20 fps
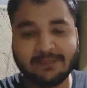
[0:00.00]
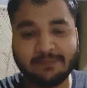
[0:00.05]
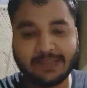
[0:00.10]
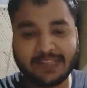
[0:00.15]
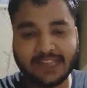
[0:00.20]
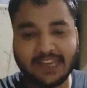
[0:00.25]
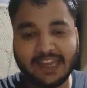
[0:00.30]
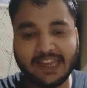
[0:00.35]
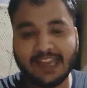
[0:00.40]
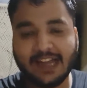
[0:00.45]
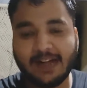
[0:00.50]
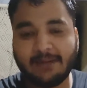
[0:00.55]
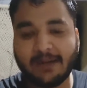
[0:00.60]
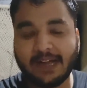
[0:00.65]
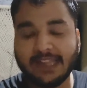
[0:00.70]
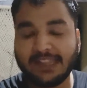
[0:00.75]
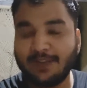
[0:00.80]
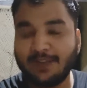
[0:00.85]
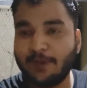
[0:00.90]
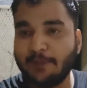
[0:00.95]
पता नहीं क्या
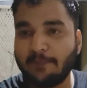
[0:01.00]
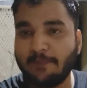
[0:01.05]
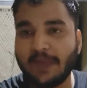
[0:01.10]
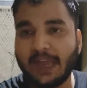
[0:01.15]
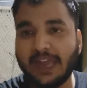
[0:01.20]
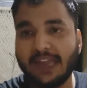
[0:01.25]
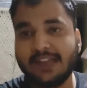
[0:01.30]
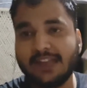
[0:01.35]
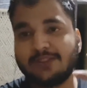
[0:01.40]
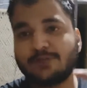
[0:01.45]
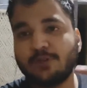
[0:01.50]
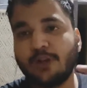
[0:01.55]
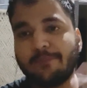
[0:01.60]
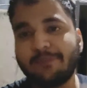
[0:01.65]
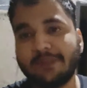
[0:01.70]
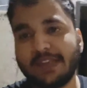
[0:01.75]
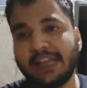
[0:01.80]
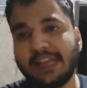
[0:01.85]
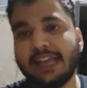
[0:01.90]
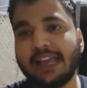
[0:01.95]
बात है और मैं जो
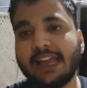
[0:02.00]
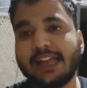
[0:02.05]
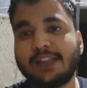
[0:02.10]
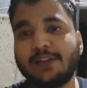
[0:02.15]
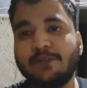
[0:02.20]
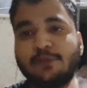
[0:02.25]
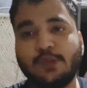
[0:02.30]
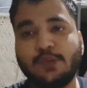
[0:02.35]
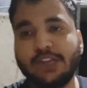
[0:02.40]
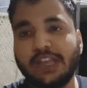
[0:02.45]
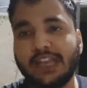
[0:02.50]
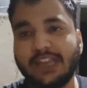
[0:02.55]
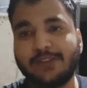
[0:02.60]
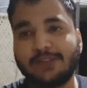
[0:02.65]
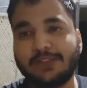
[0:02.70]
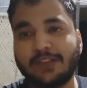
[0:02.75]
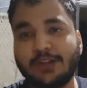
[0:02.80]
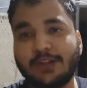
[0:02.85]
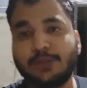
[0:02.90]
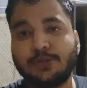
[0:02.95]
अपने लिए कहता हूँ वो नहीं
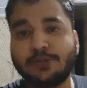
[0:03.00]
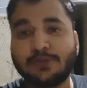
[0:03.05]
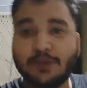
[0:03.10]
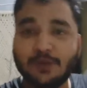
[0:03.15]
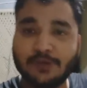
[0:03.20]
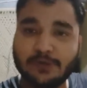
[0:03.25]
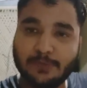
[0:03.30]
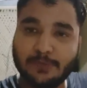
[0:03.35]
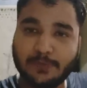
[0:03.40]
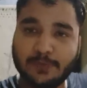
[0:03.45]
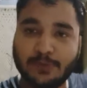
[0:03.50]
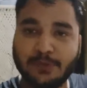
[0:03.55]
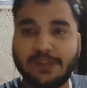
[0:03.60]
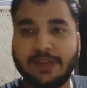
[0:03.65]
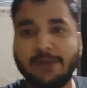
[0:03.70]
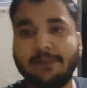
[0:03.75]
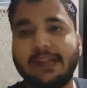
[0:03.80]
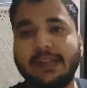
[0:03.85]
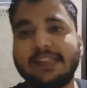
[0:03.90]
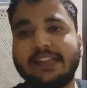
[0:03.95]
होता और जो
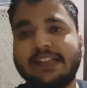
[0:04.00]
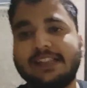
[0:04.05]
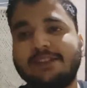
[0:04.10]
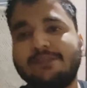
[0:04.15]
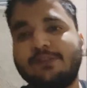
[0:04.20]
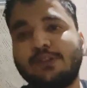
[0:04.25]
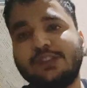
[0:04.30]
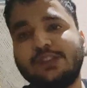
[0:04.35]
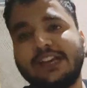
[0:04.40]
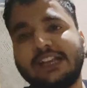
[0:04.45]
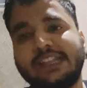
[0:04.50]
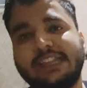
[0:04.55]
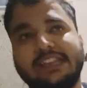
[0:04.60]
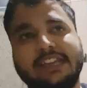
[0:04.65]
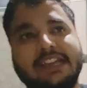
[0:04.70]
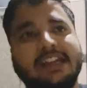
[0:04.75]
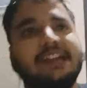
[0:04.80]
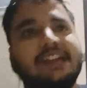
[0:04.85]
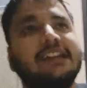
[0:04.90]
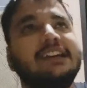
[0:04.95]
दूसरी बात कहता हूँ वो हो
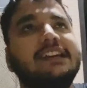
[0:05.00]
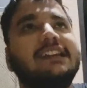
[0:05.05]
जाती है